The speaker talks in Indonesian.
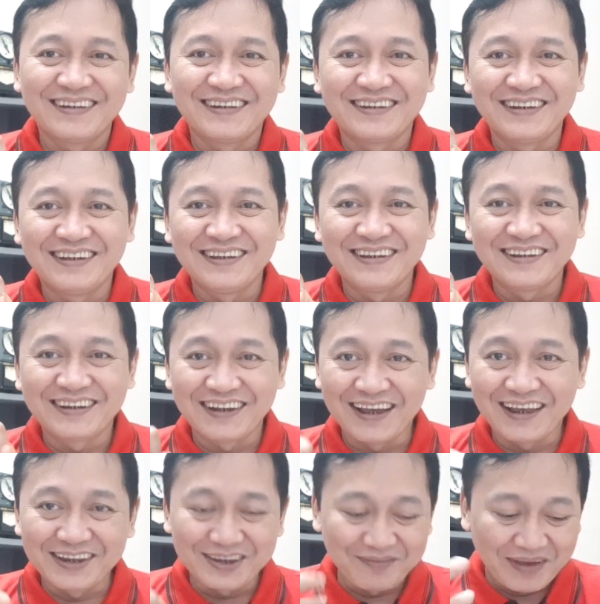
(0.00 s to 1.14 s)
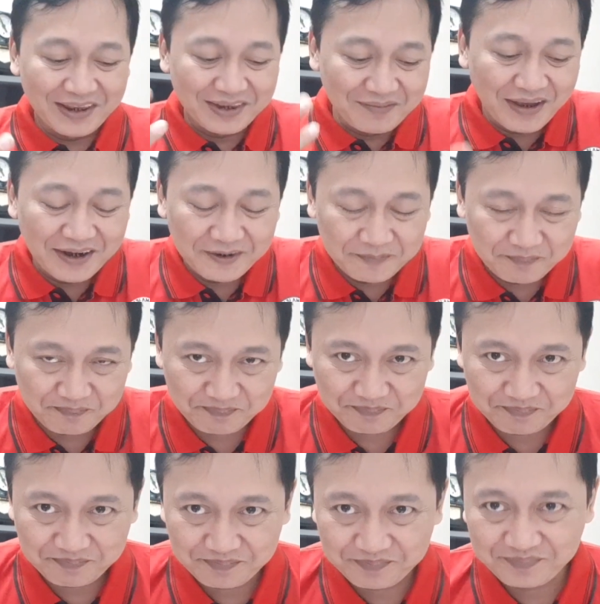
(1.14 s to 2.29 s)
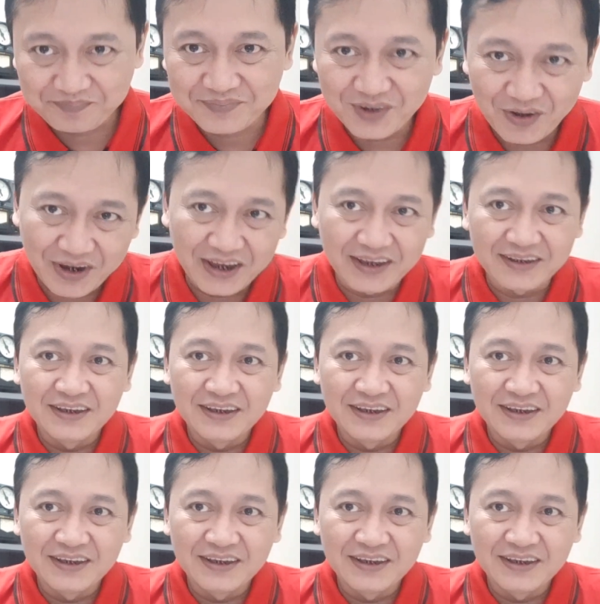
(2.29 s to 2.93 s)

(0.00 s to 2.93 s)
di dengan teman-teman oke